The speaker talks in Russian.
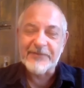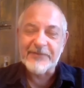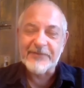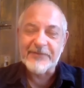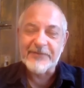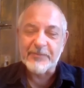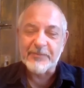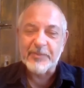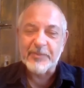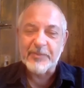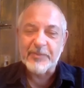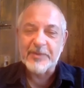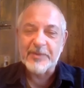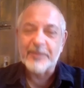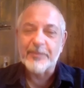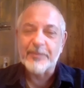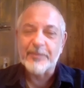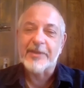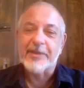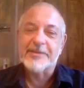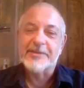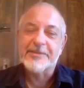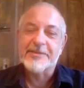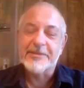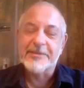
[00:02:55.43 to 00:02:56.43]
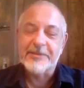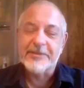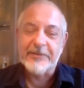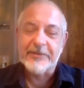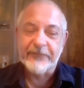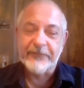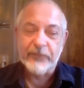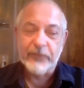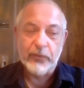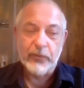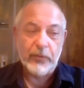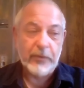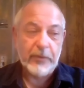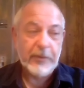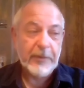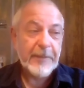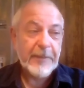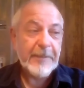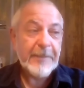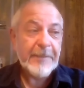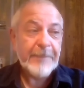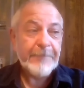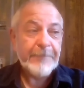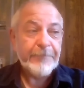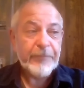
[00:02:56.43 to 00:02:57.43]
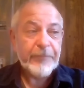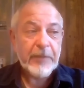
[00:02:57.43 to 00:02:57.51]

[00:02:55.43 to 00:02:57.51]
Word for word: Роснефти под проценты в долг.